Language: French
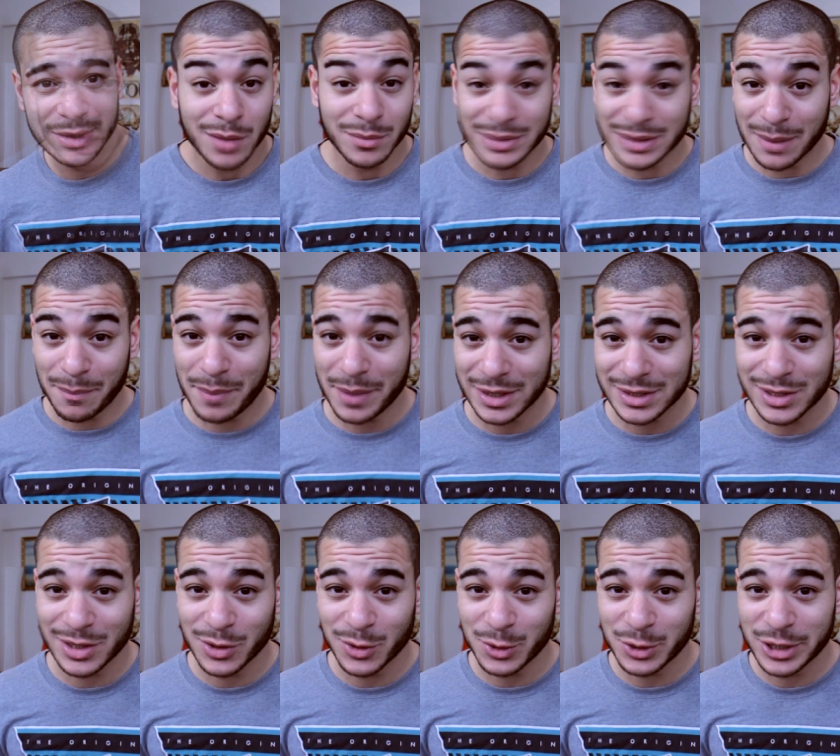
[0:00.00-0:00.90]
Comme ça,
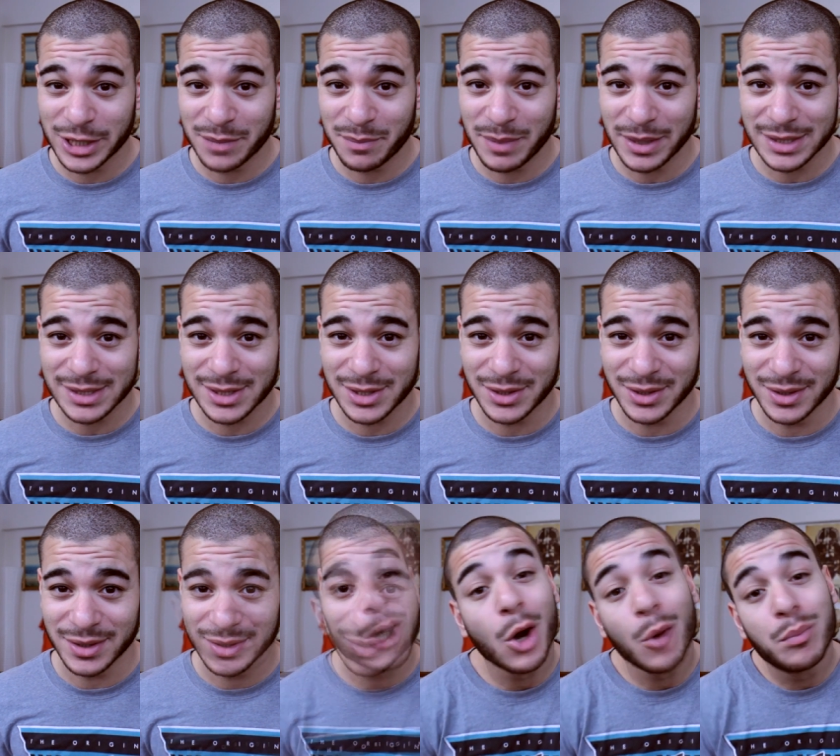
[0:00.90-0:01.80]
personne rejette personne.
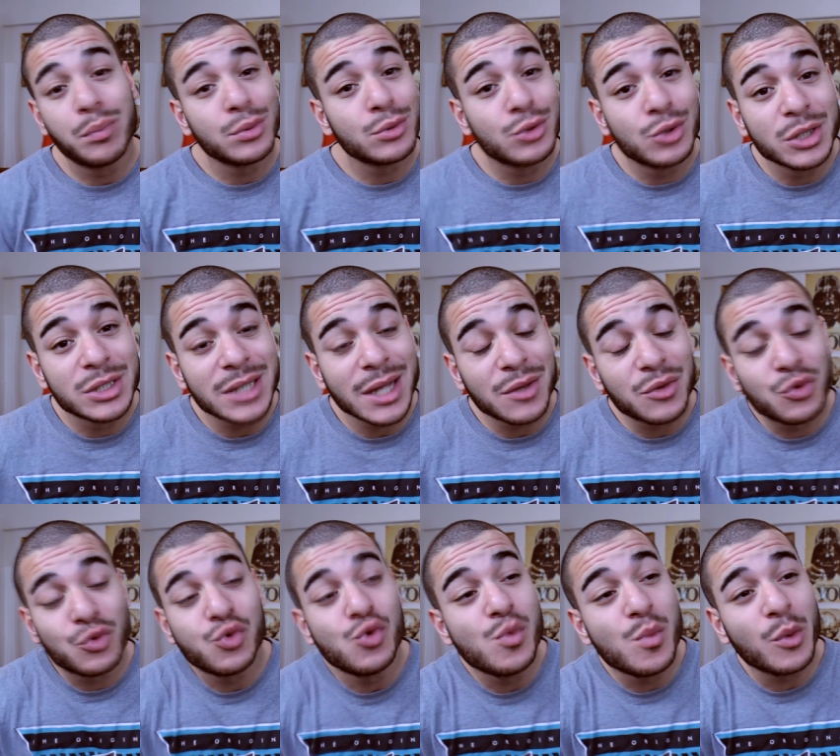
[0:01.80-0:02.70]
Et en plus de ça,
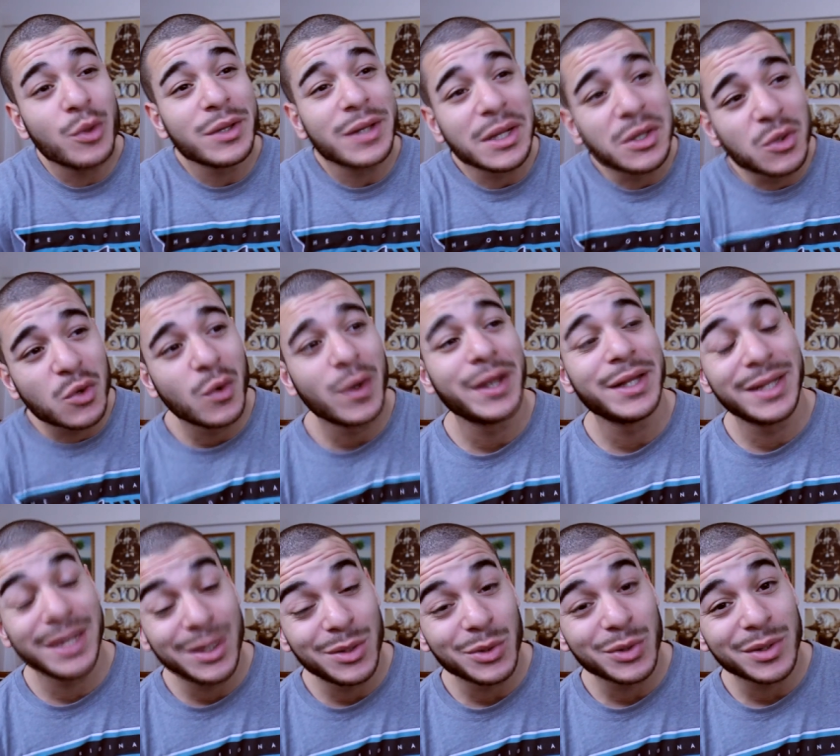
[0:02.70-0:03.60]
tout le monde a de quoi
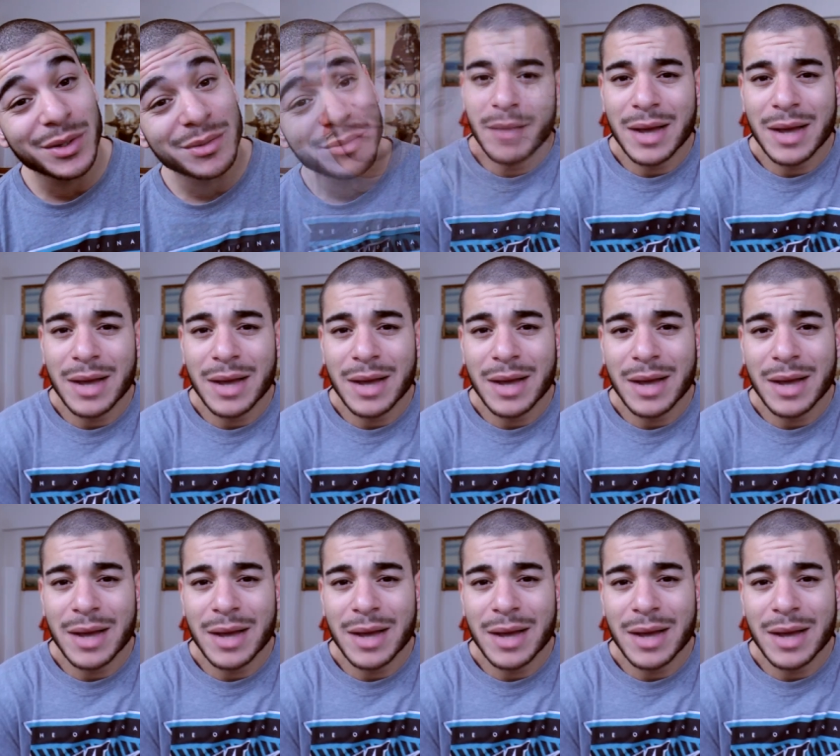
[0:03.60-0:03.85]
aider l'autre.